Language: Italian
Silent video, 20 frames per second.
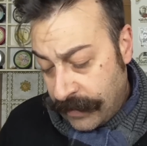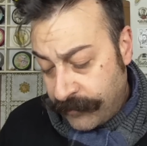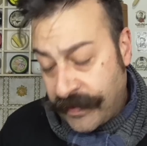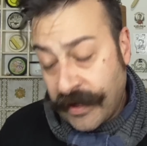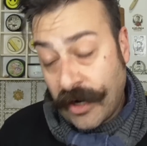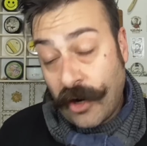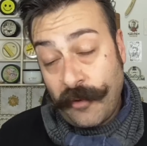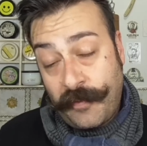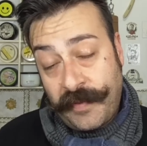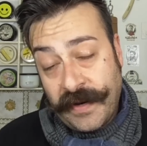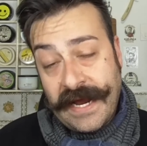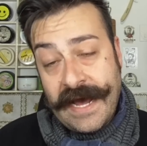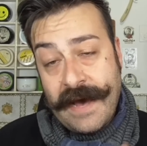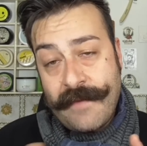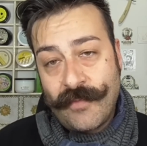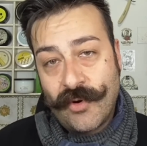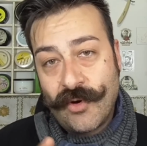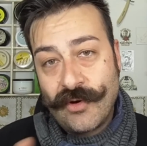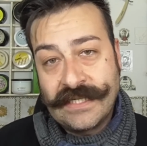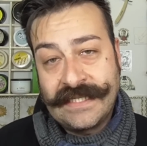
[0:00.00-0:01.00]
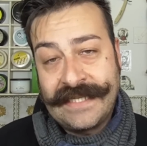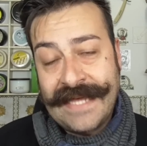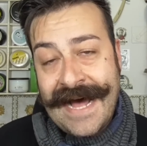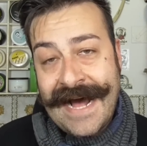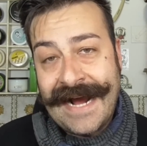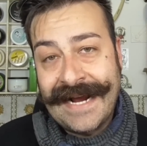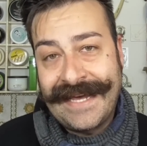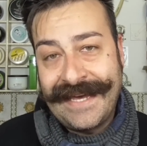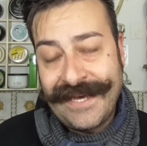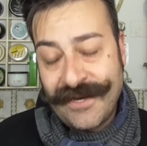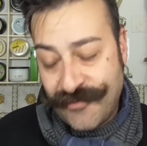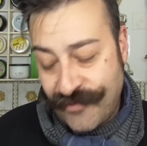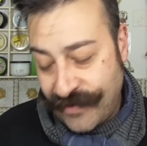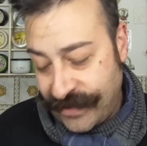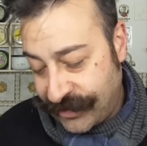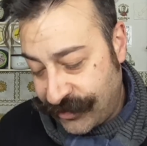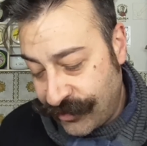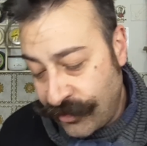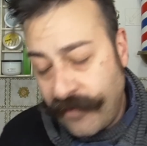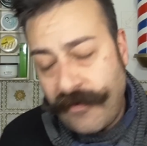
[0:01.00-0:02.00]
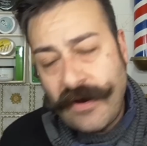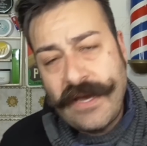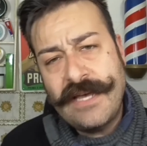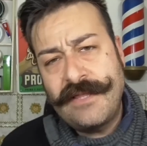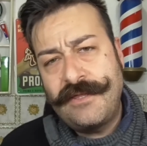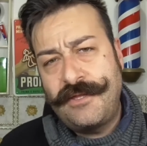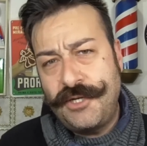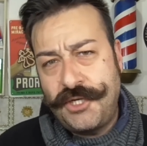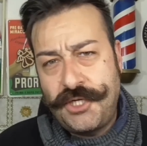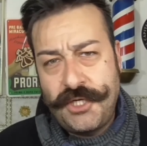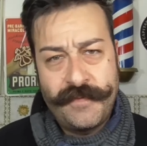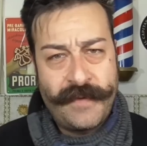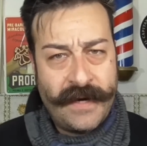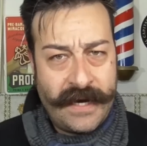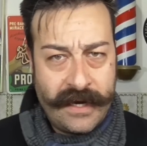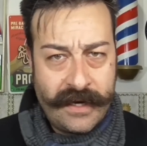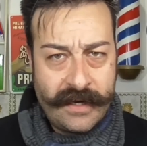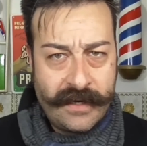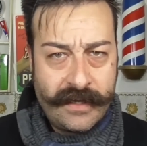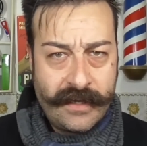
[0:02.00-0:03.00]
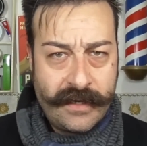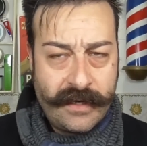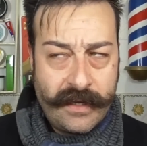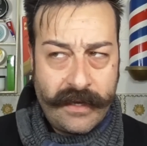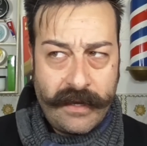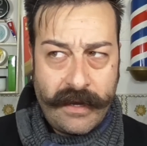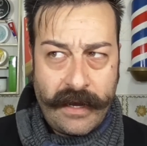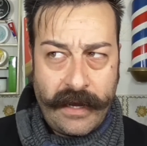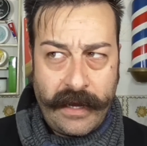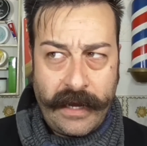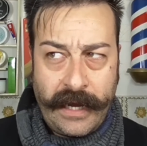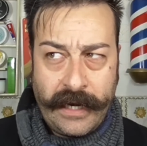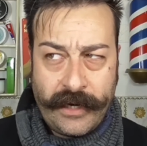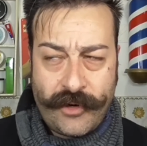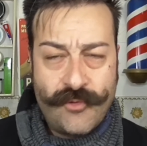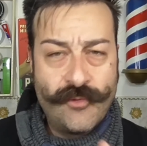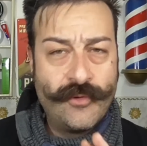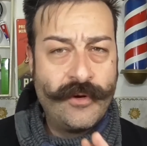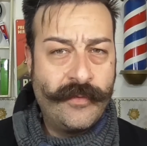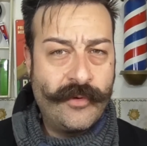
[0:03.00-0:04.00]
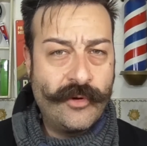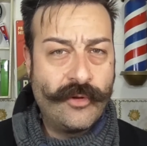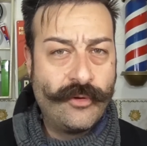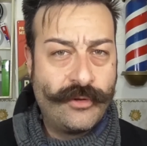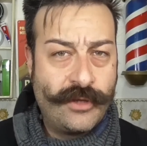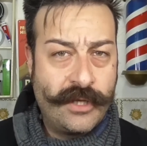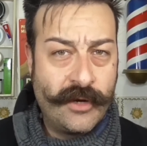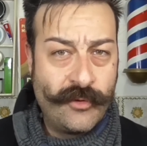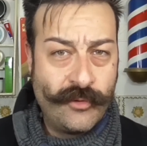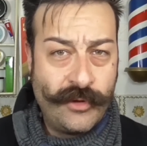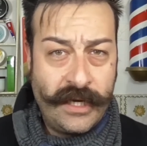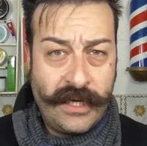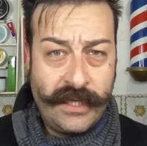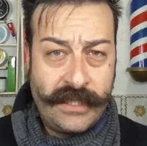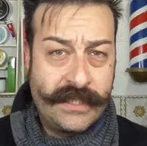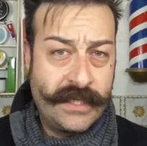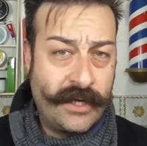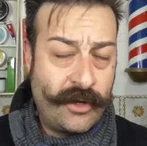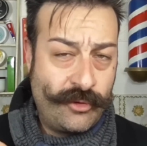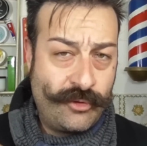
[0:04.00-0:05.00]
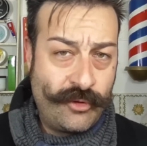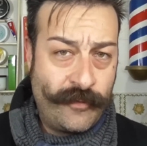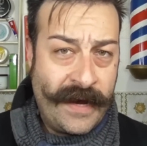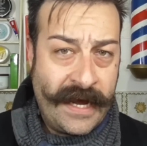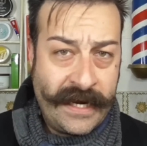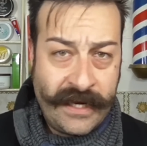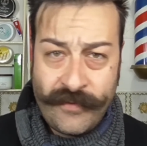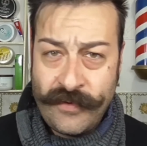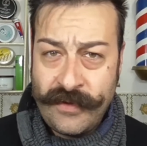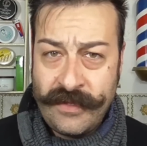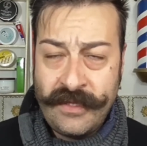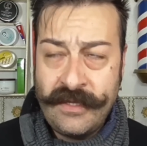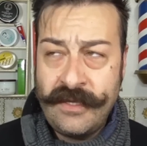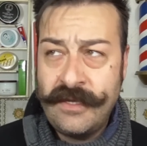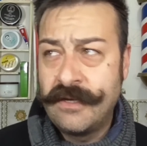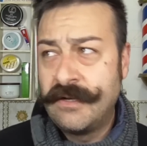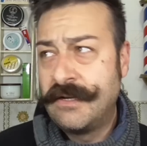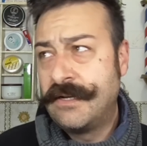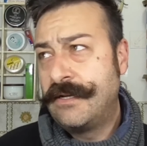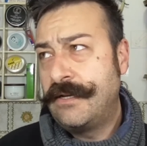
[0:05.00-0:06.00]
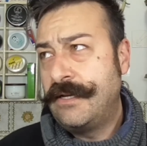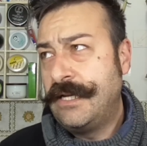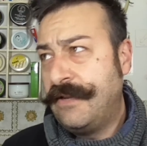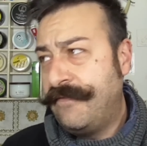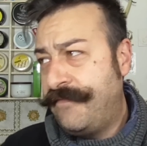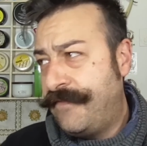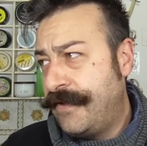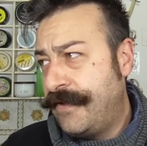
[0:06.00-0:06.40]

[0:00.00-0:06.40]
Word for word: Però il preambolo sta anche in questo, Devo anticipare alcuni prodotti che utilizzerò domani, quindi il